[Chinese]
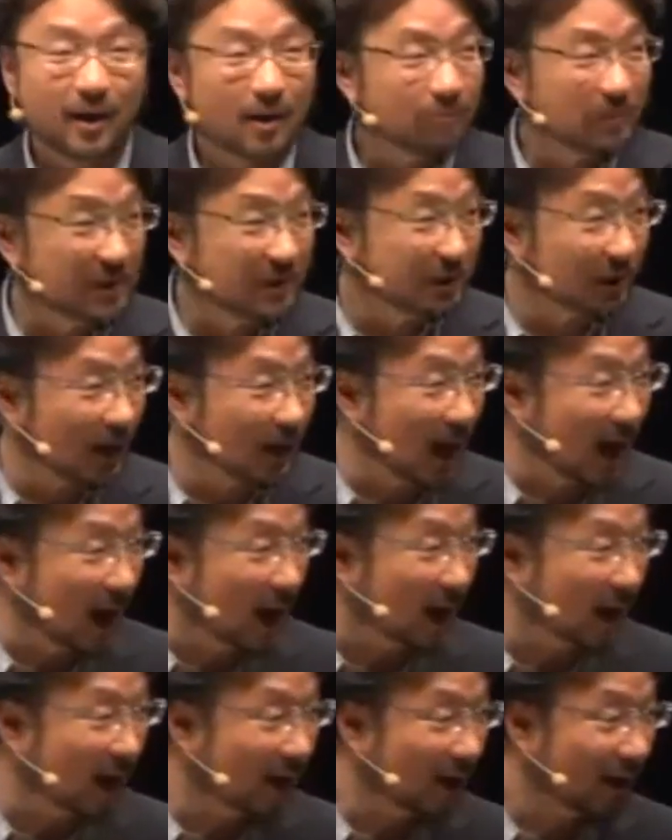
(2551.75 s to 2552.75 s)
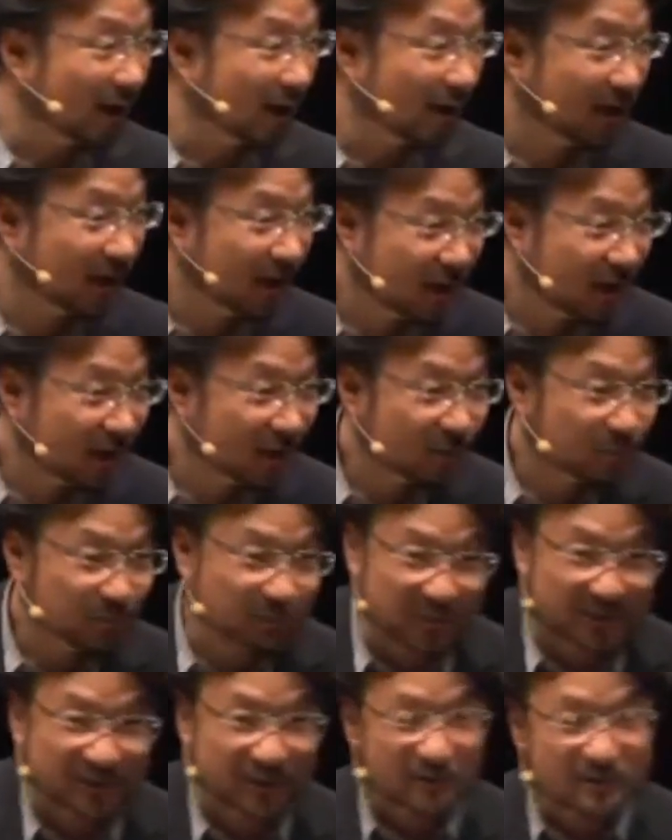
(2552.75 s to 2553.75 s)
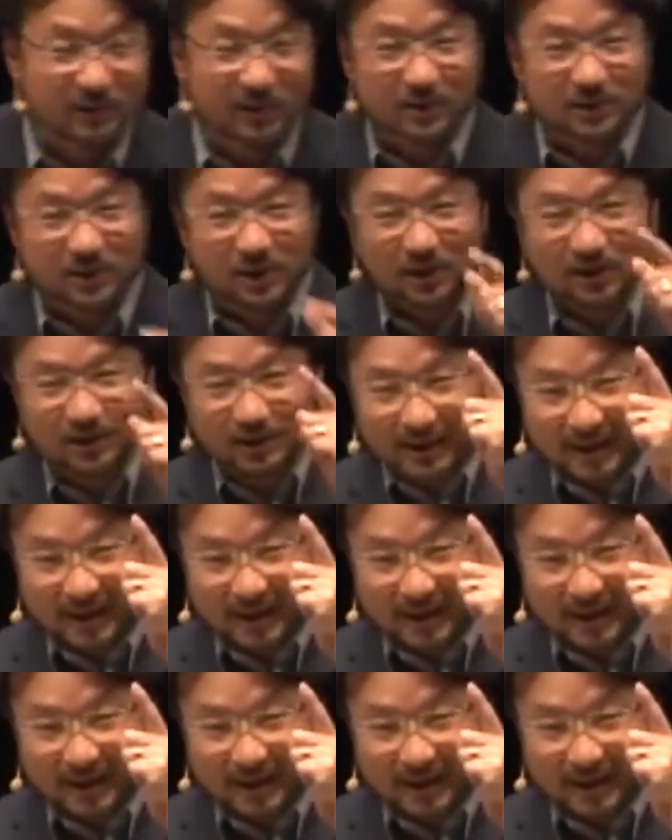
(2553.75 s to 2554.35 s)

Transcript: 彼得啊！彼得圣经